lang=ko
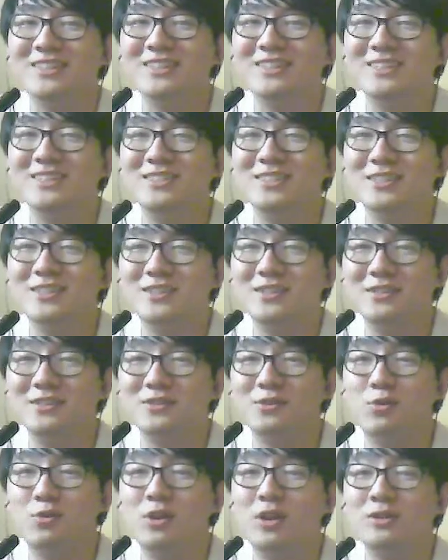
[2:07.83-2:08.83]
이제
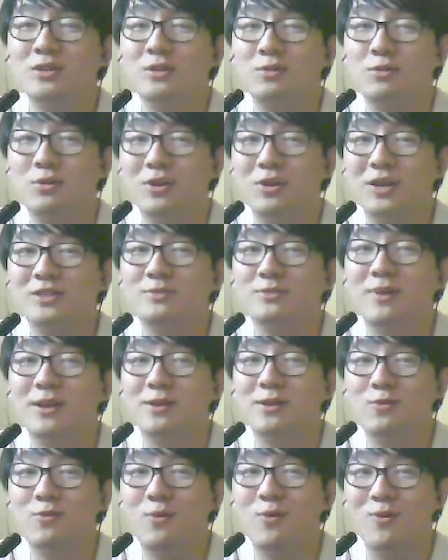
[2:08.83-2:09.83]
콜렉트 콜 하지
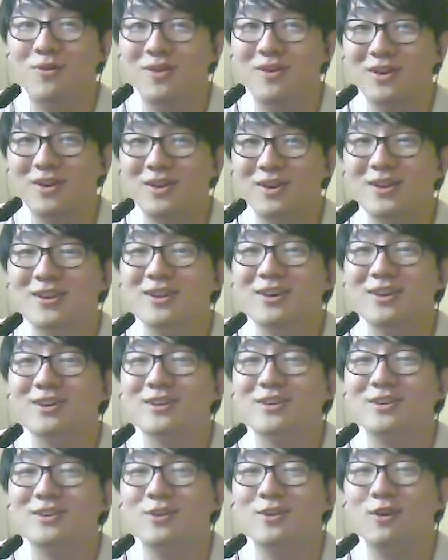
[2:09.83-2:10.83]
말고
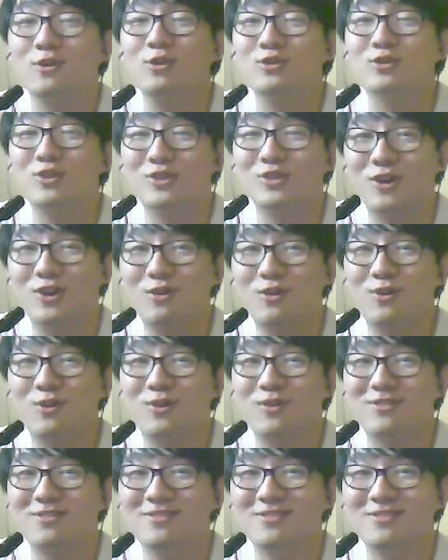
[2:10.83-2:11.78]
그걸로 전화 걸어.